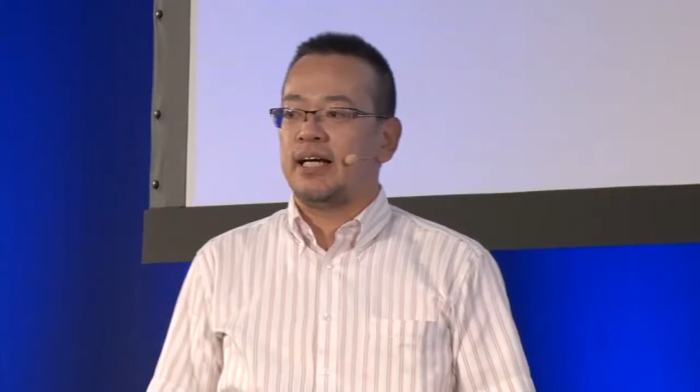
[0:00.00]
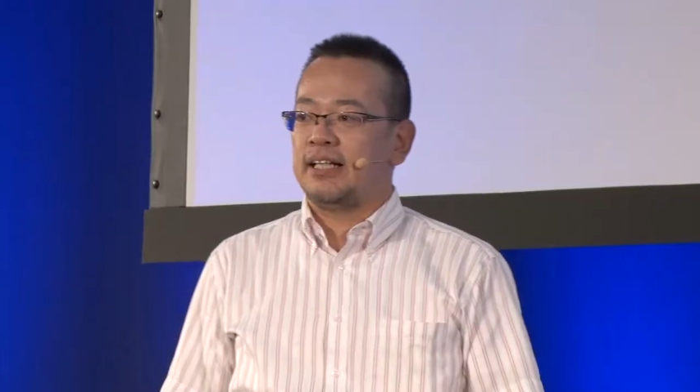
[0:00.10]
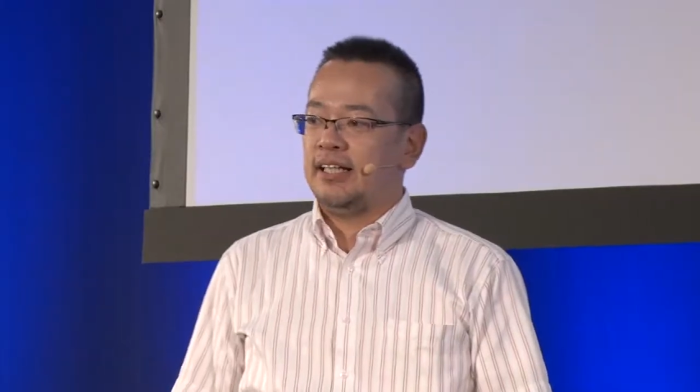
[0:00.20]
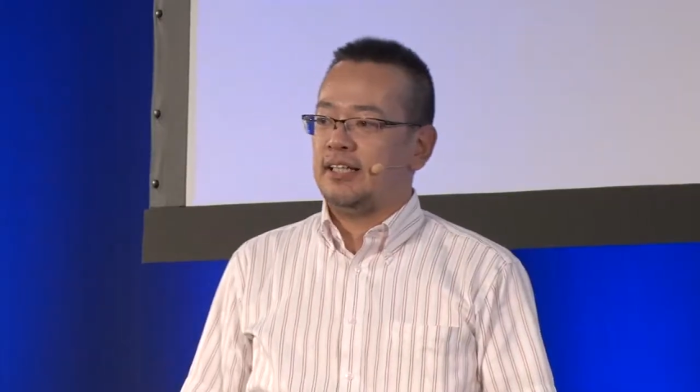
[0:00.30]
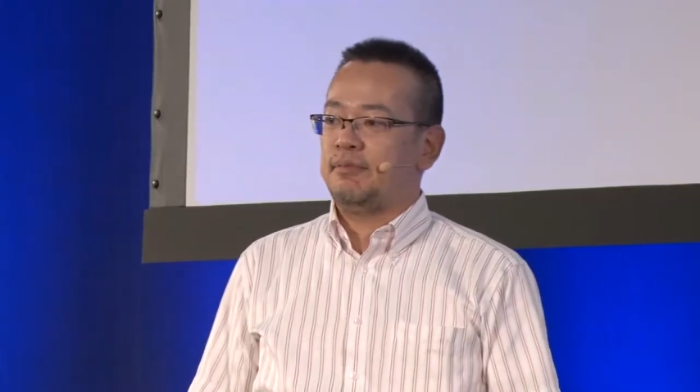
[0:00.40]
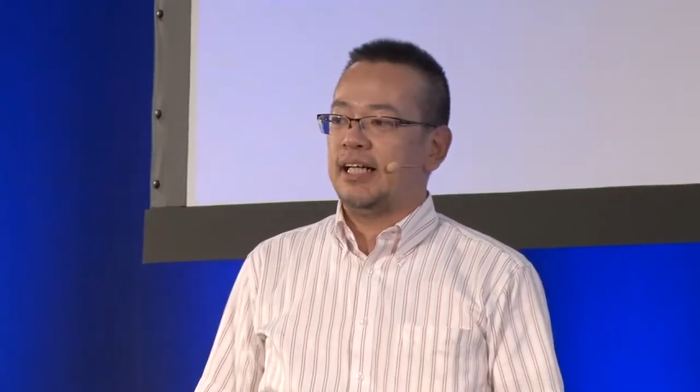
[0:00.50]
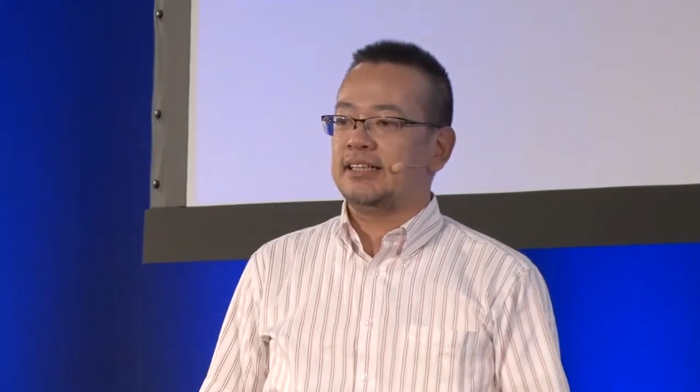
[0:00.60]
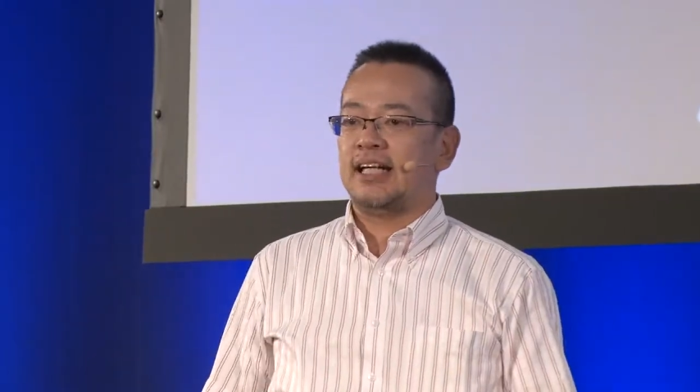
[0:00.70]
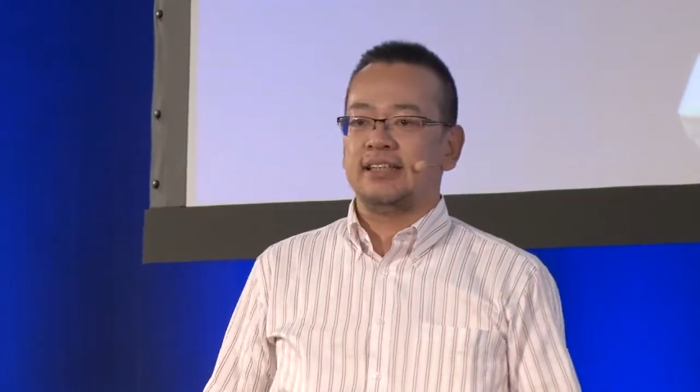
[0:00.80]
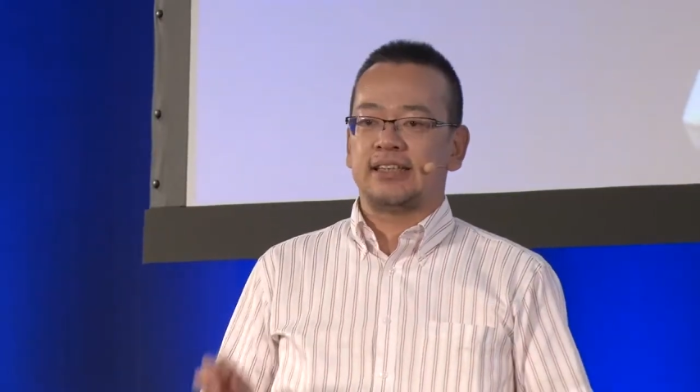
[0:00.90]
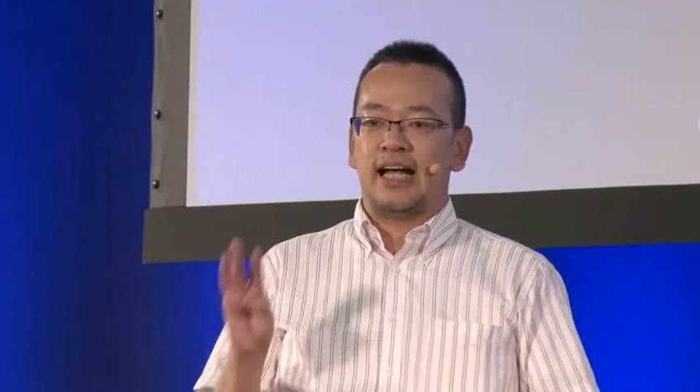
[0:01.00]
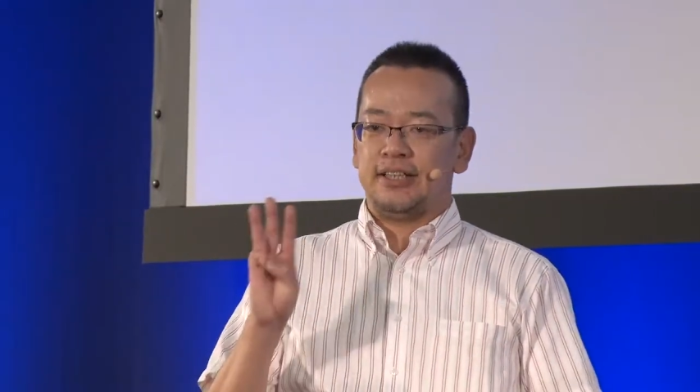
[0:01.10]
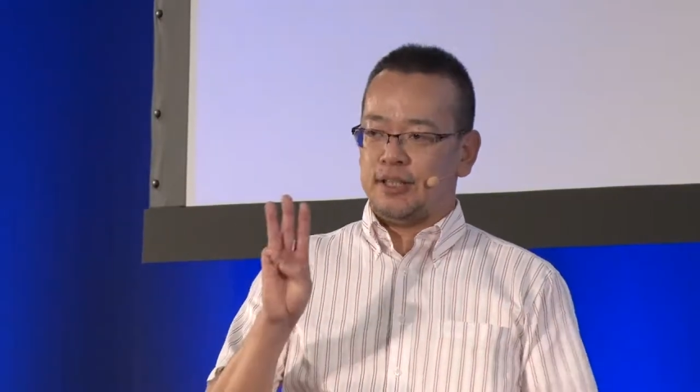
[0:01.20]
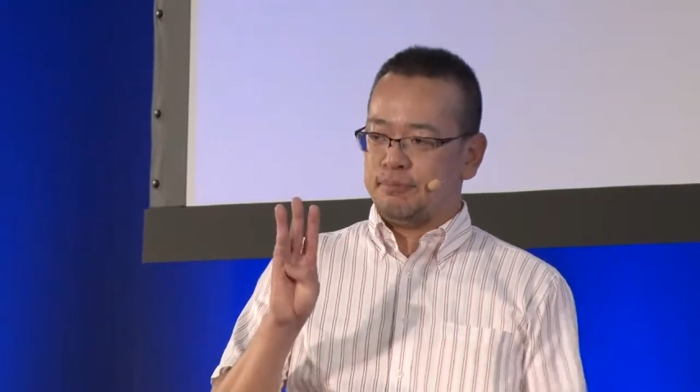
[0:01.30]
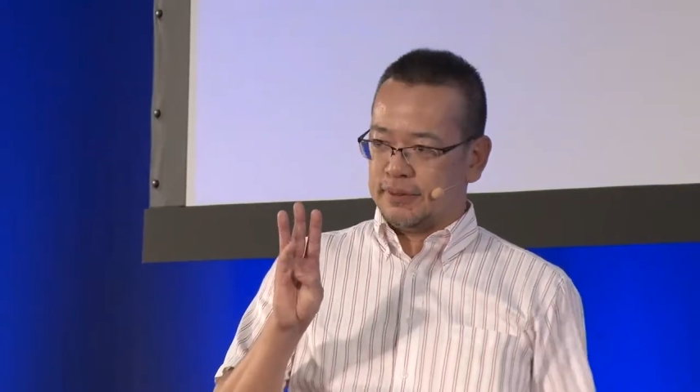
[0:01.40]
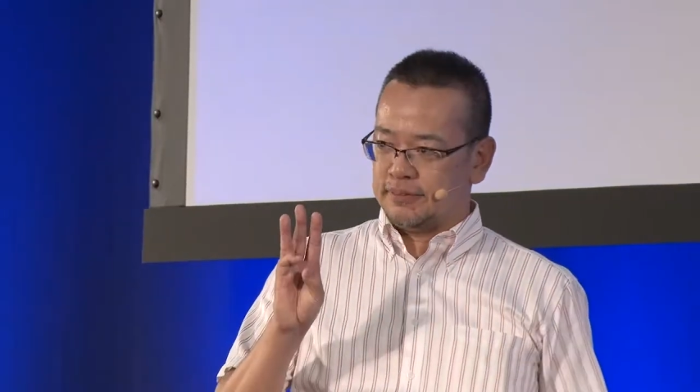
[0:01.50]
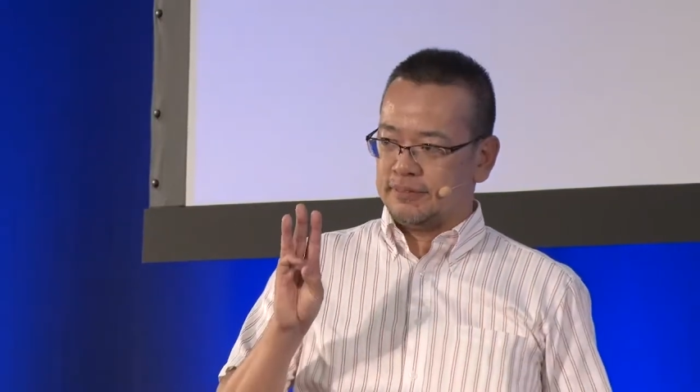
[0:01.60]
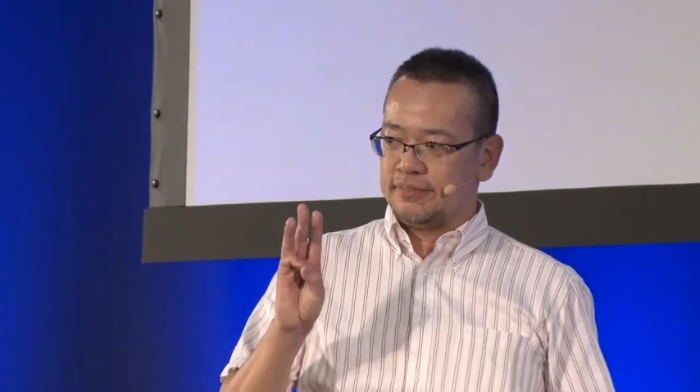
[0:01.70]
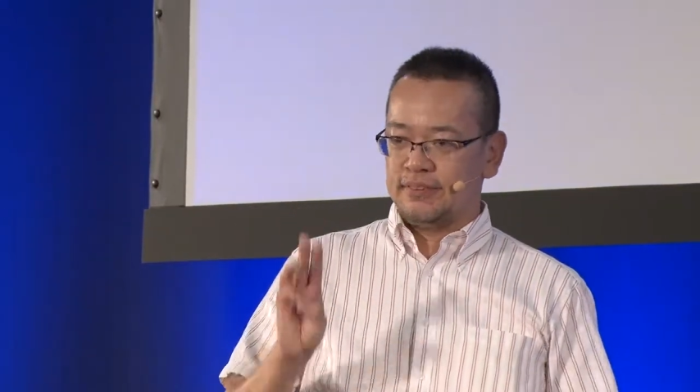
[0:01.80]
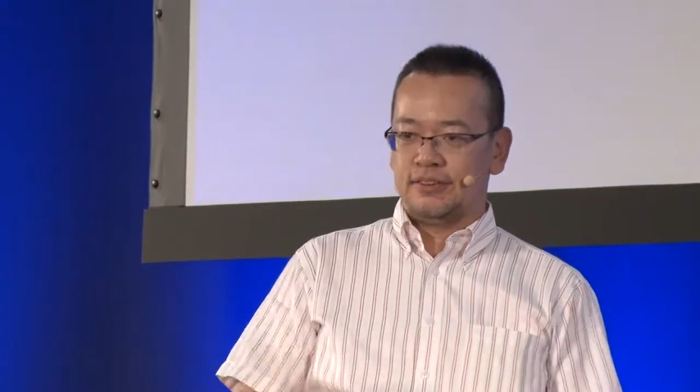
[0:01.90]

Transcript: まり皆さん3人分